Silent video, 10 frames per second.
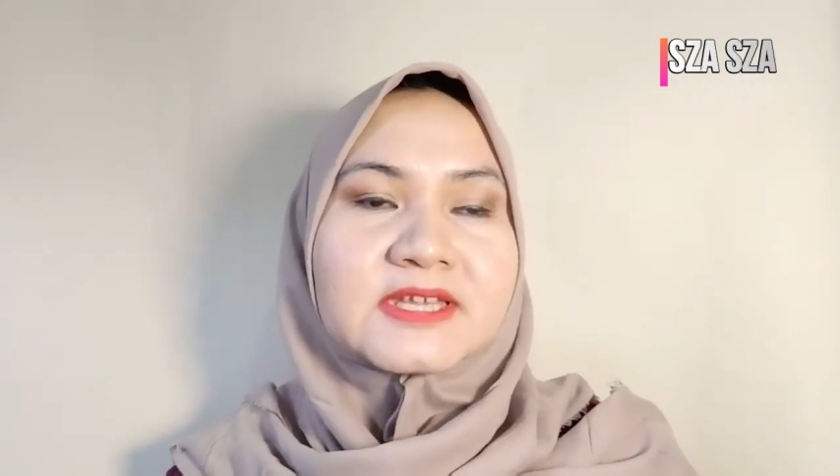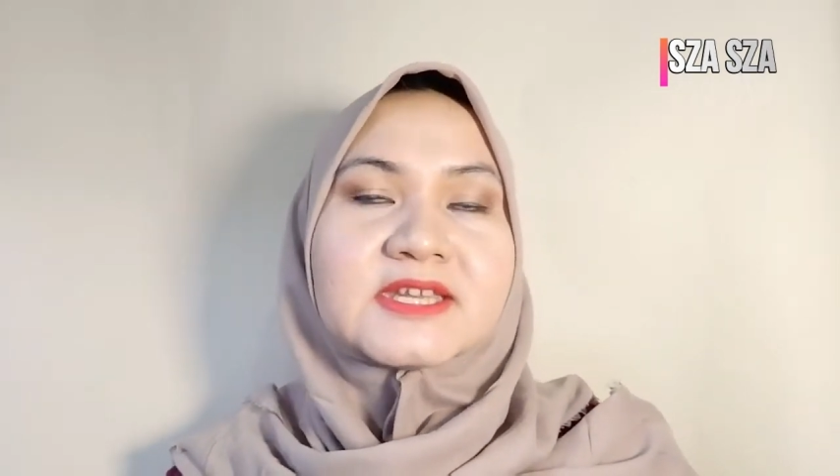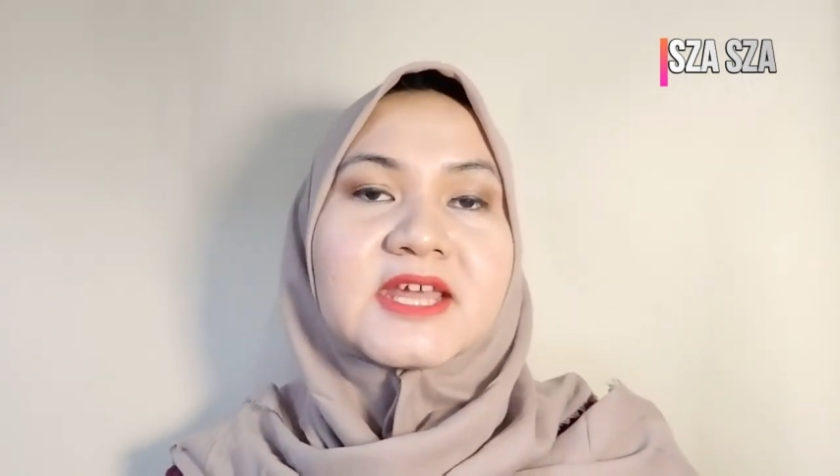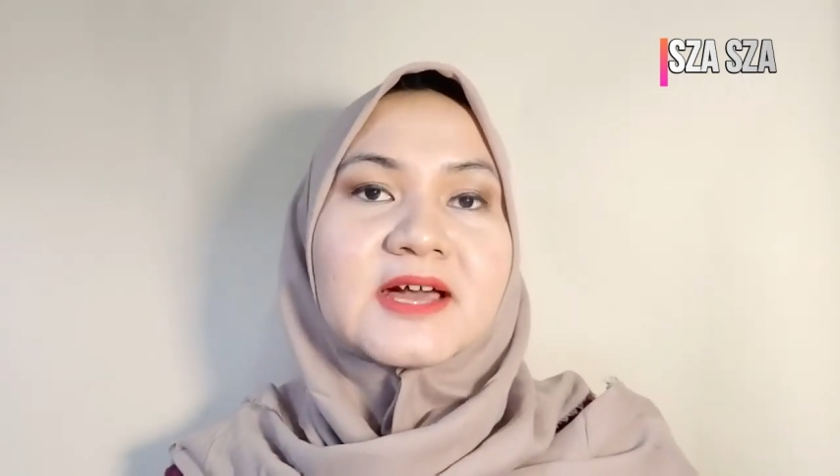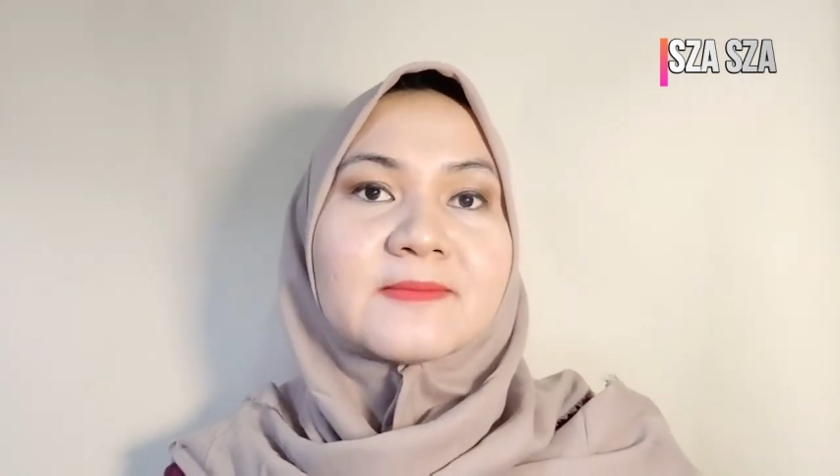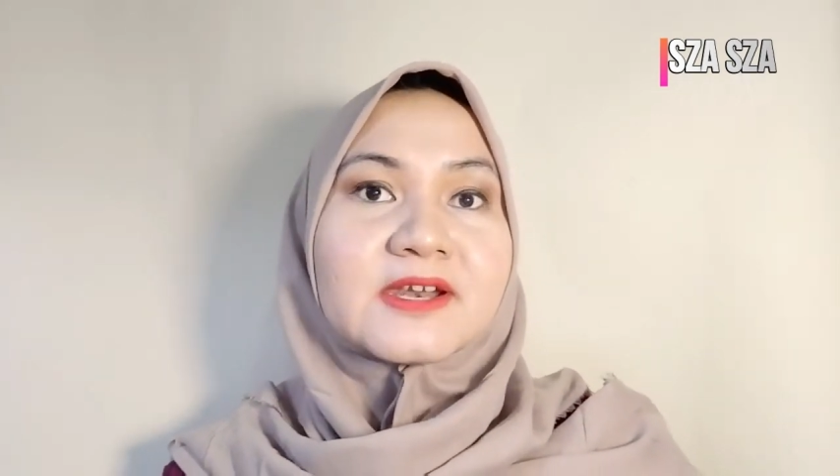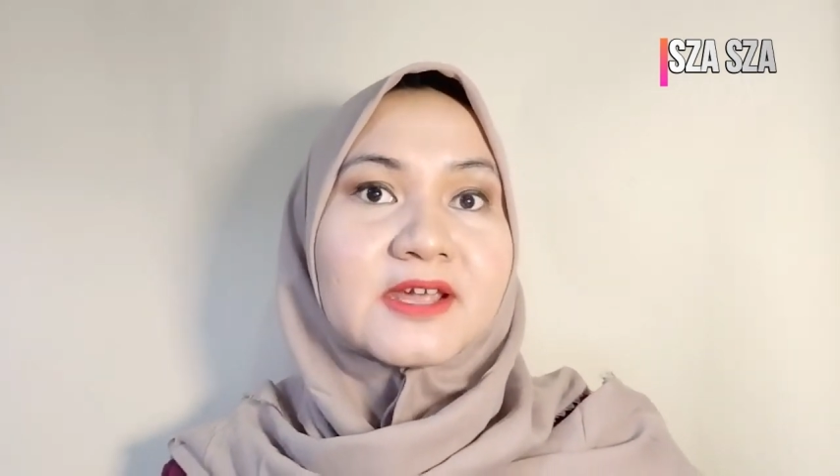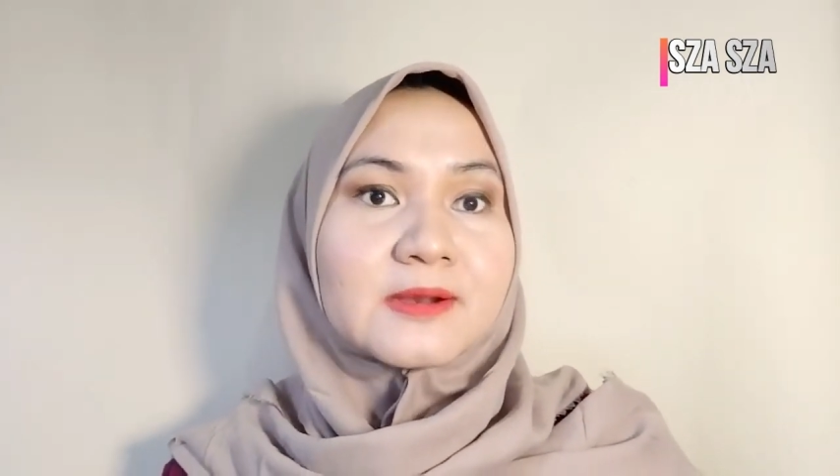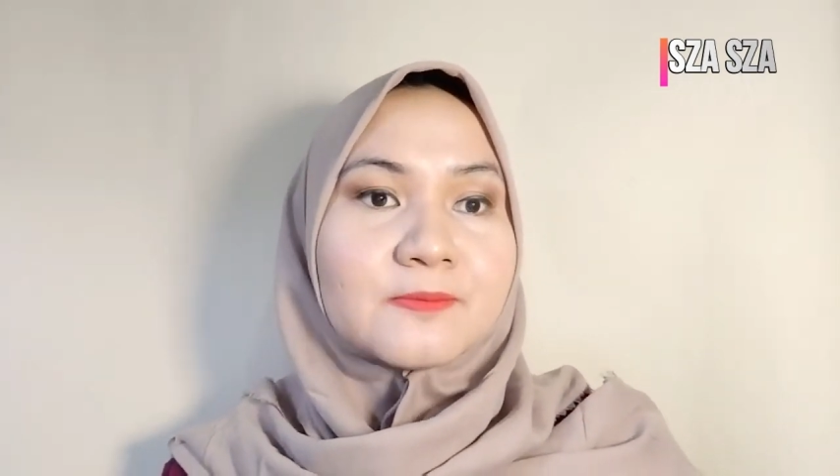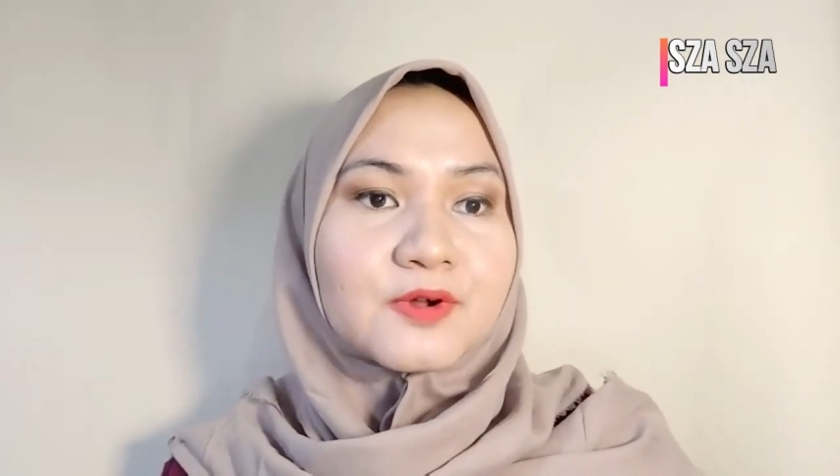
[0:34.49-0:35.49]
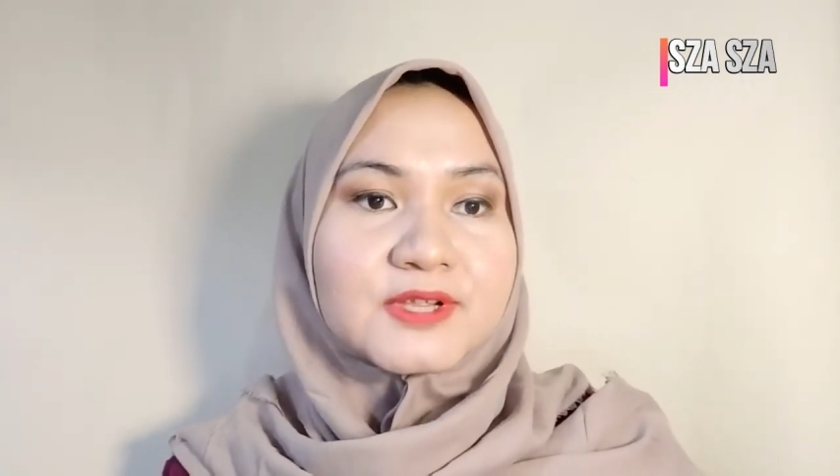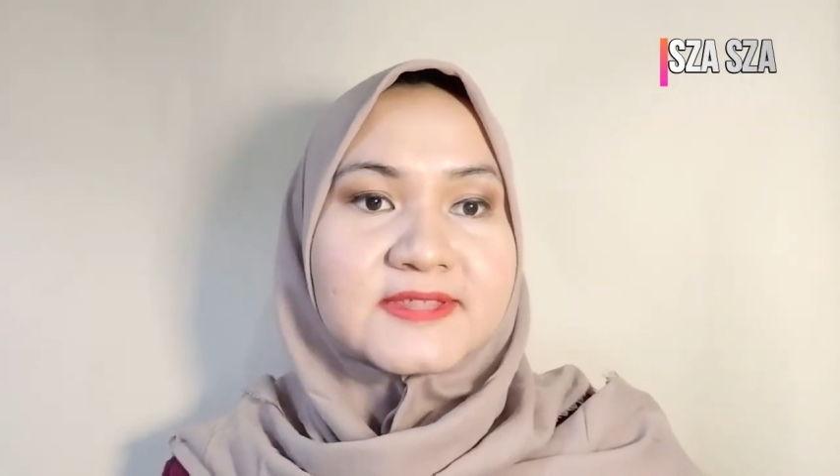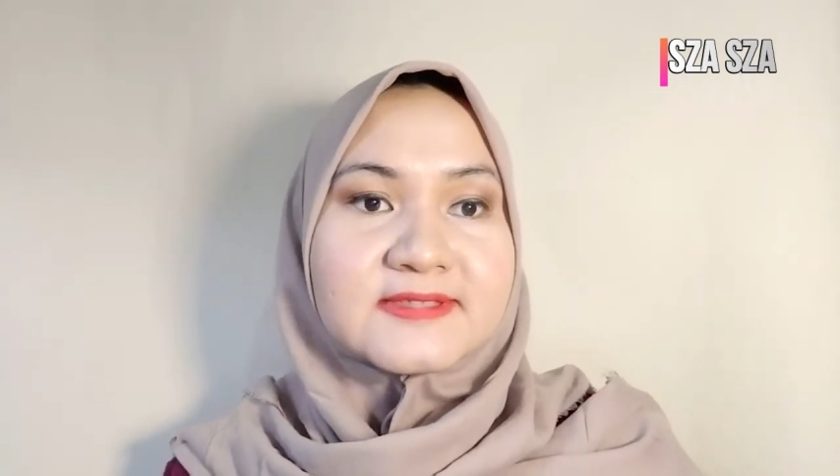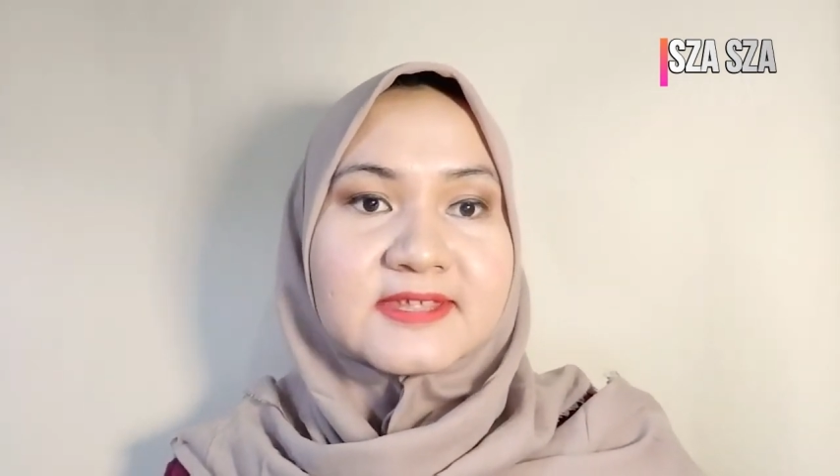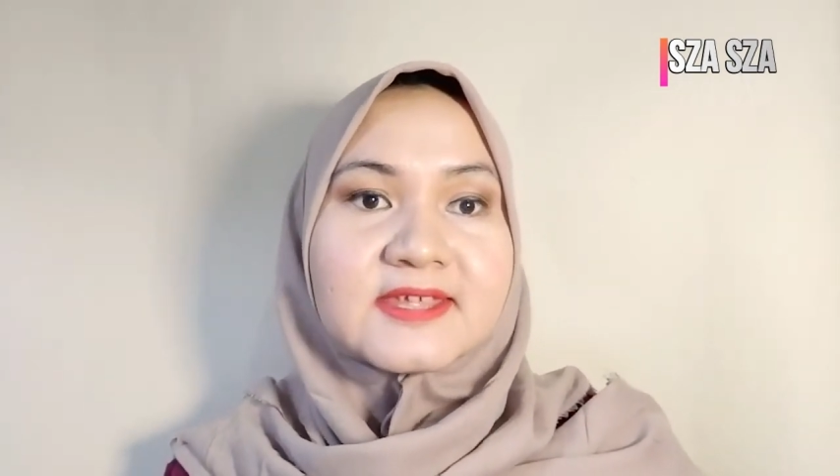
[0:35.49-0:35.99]
ini diamankan
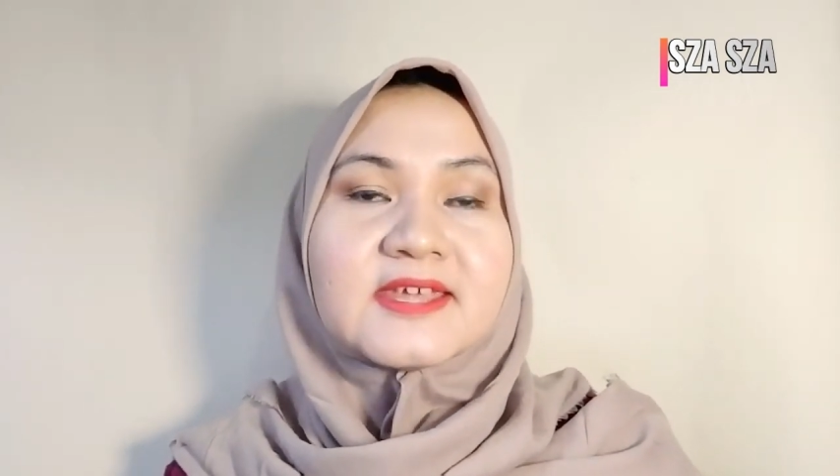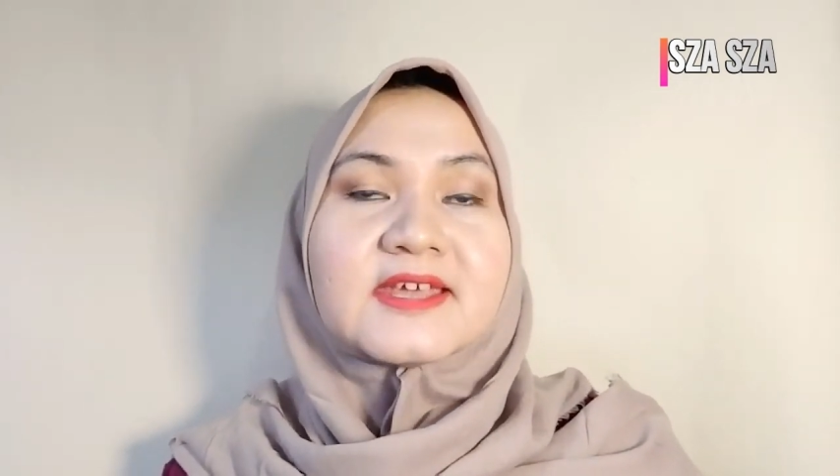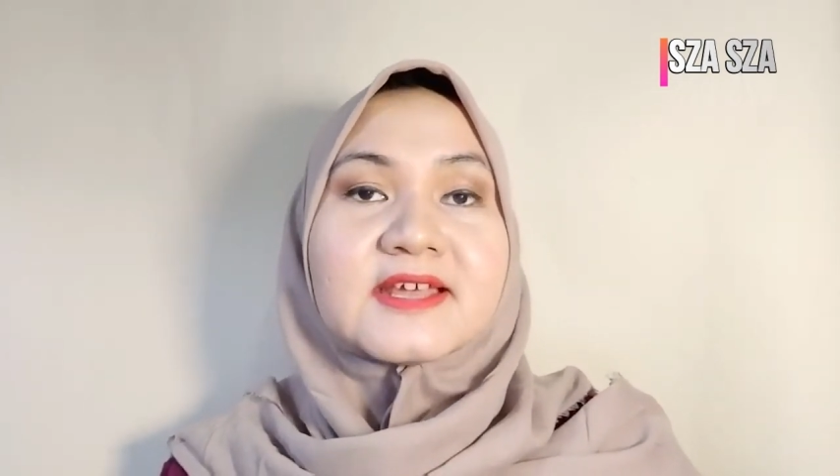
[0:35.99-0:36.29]
polisi.